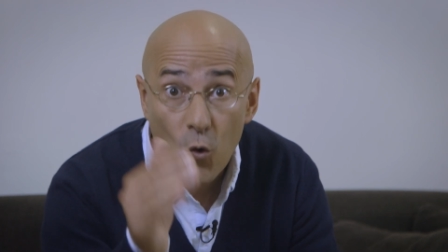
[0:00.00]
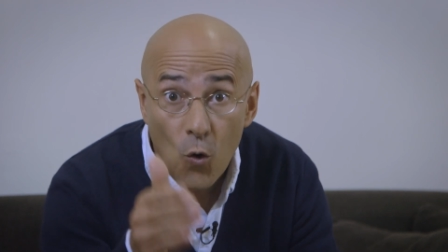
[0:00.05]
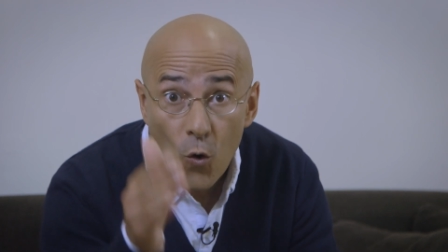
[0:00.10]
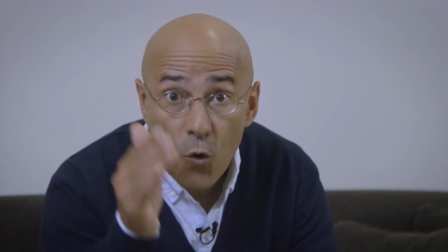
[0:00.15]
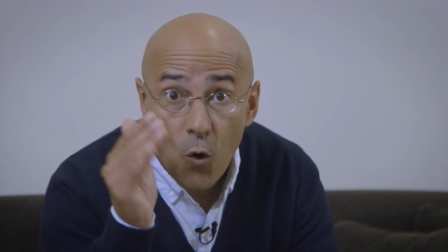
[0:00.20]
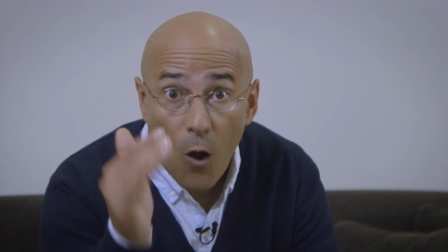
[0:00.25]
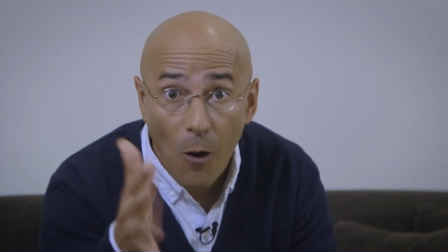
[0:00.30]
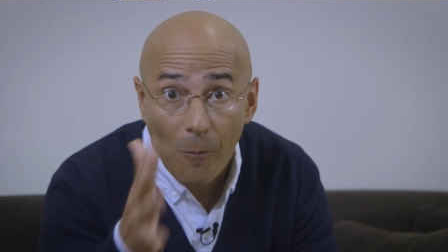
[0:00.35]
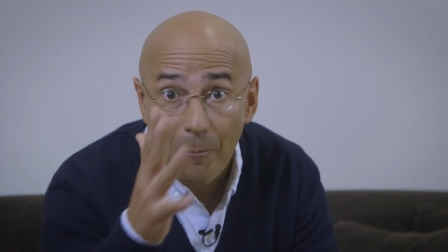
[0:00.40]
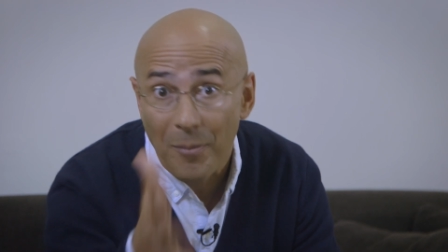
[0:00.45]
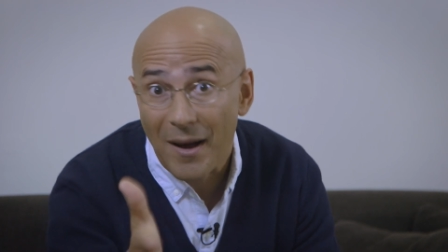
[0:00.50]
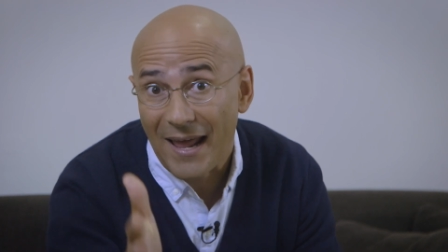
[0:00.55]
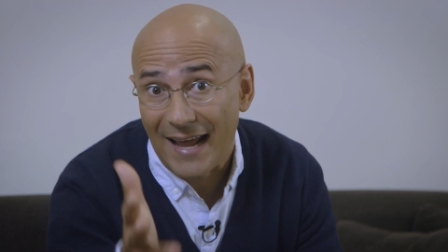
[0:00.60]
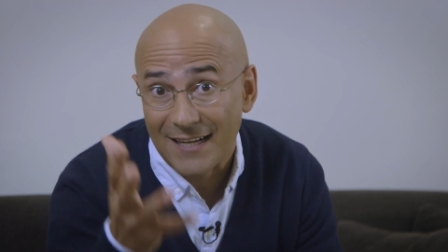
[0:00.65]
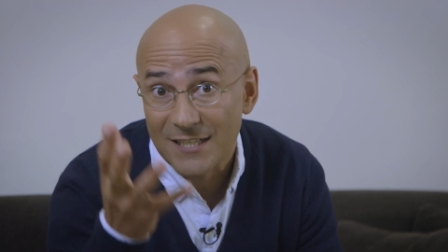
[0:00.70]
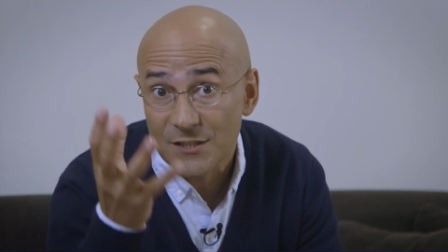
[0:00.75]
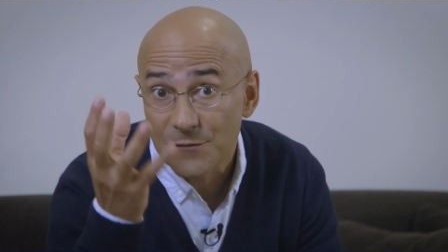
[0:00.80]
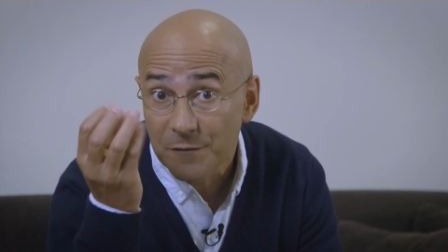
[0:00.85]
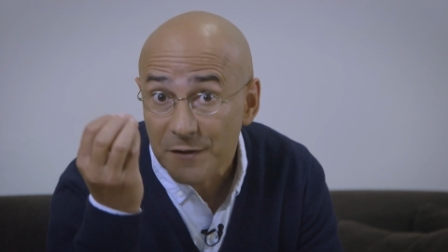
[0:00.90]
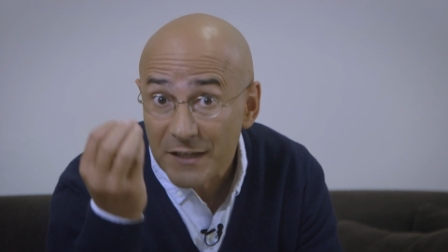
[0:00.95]

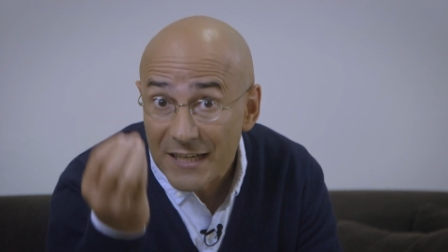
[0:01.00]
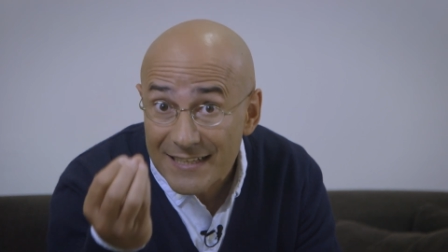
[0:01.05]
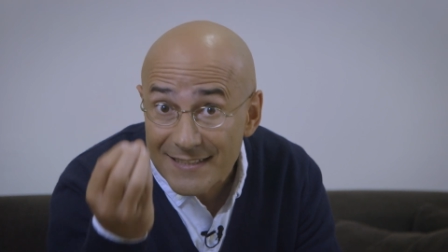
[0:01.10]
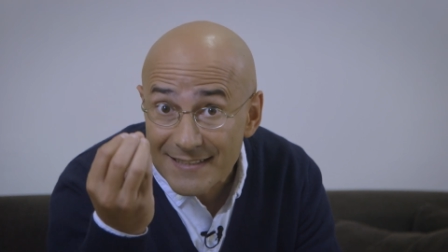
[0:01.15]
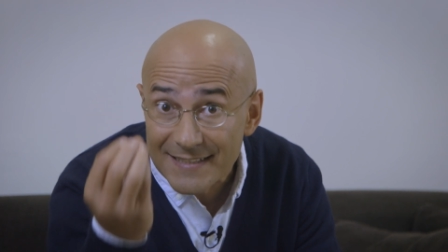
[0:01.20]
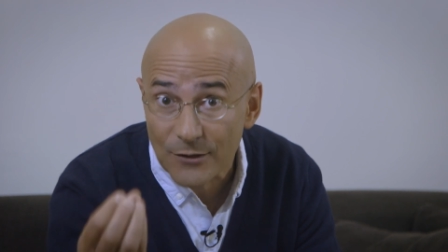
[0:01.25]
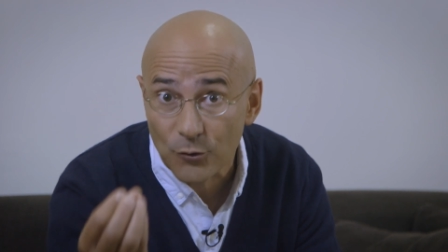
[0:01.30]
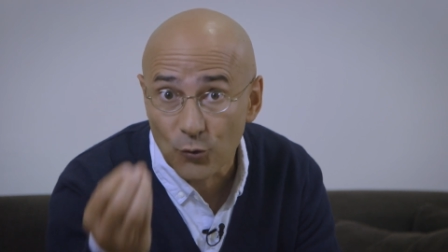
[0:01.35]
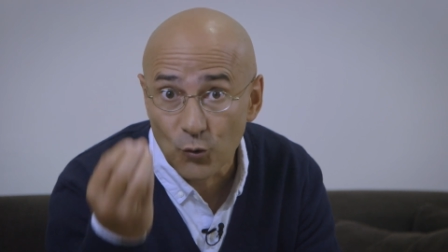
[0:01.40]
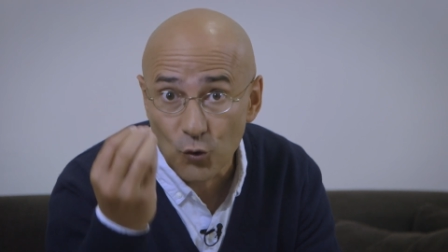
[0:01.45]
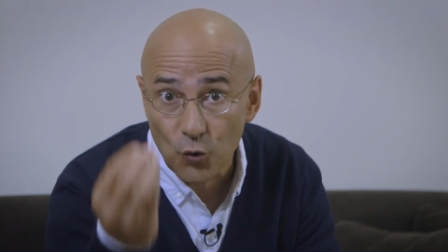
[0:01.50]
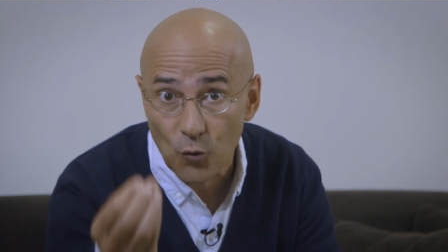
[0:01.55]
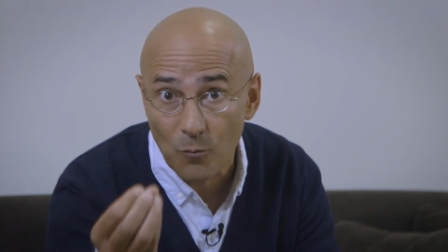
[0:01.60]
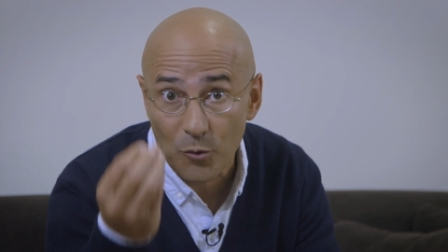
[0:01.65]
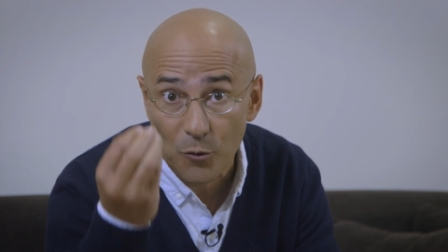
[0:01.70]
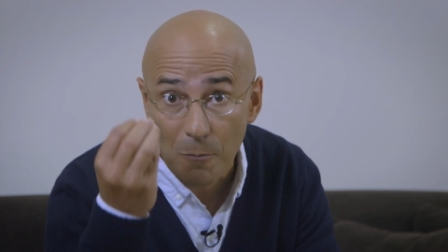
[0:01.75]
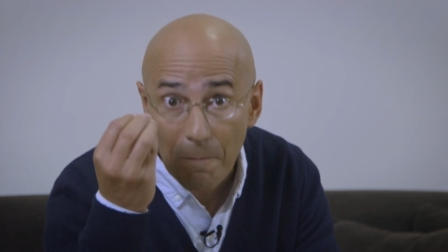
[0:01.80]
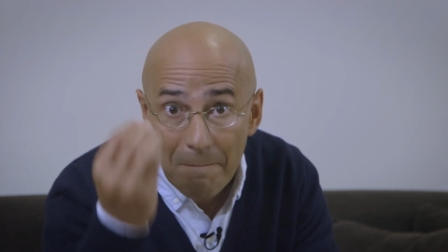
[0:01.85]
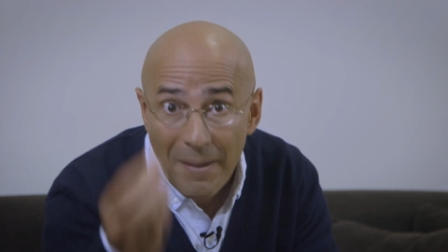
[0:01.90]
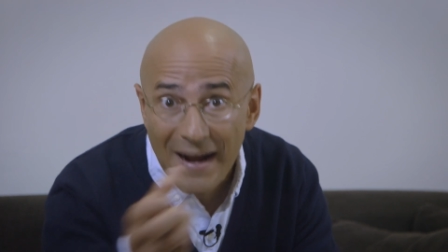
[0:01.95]
Googleplex deveria ser um
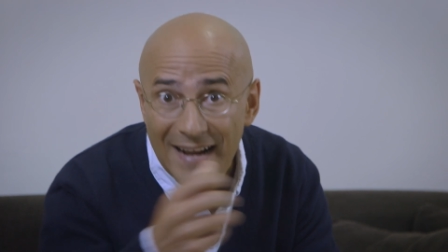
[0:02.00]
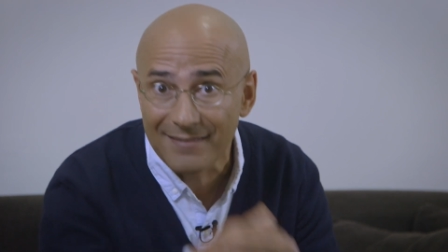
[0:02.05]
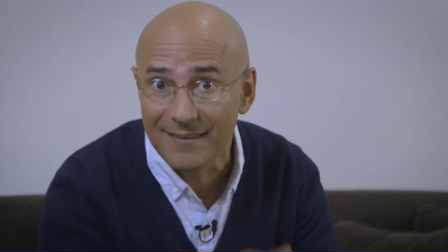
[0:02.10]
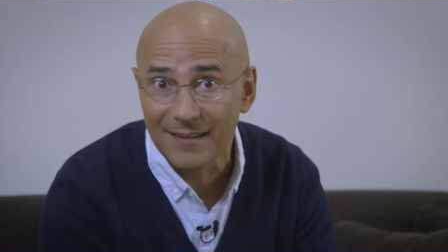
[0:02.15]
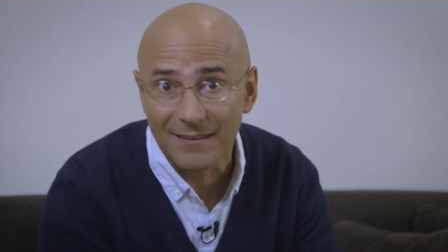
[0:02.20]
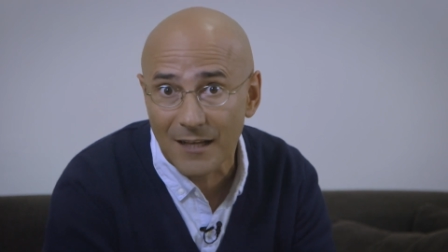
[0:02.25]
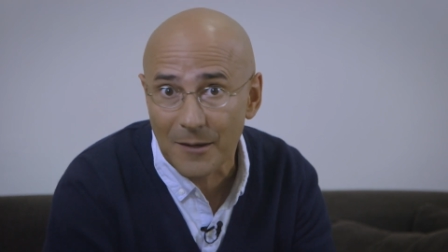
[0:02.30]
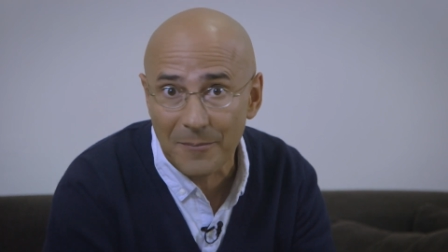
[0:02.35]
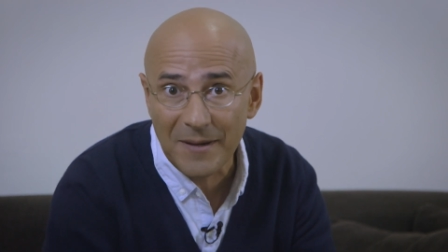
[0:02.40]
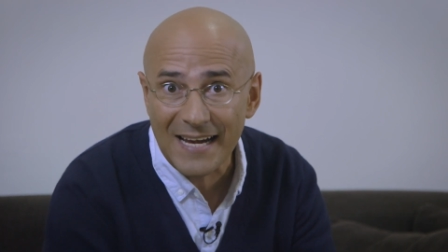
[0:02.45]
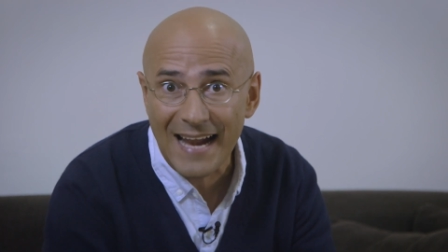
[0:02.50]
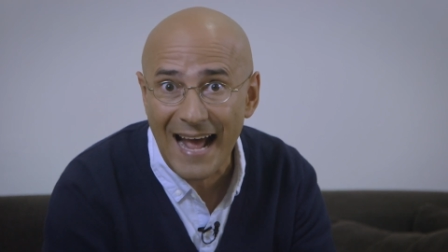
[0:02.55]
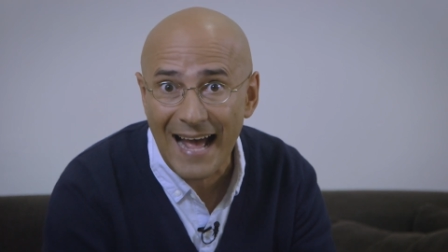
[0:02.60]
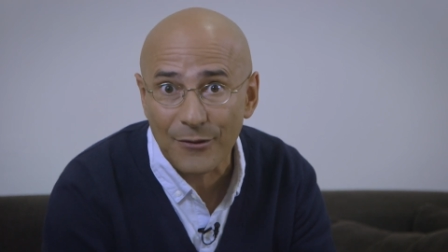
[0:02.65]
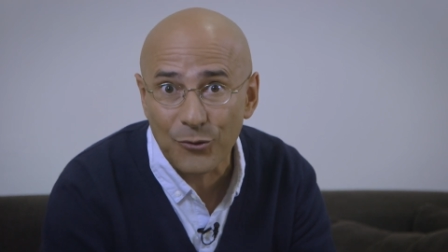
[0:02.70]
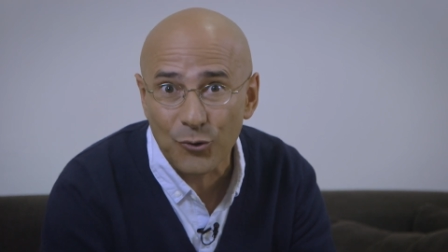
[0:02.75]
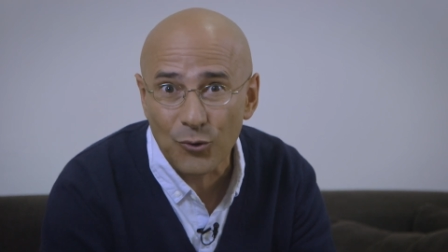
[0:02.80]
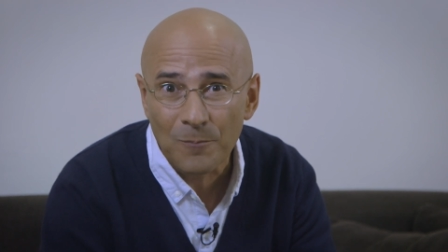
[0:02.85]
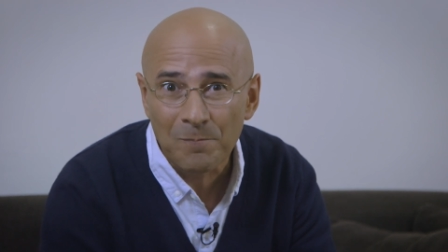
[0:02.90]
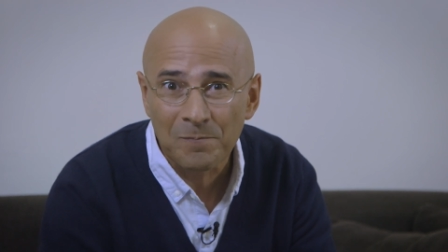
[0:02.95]
número bem
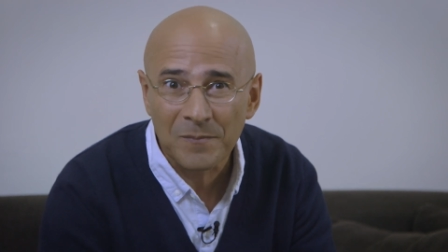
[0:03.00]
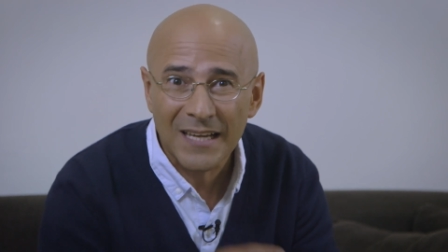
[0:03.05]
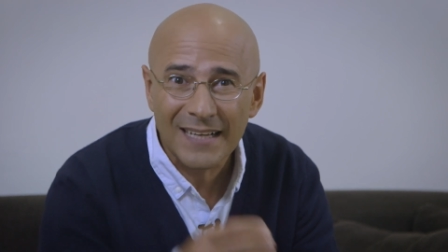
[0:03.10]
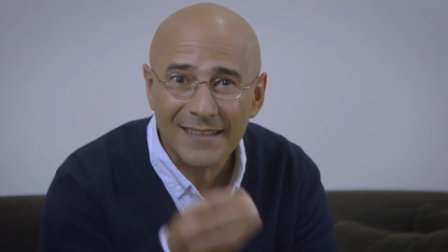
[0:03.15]
determinado,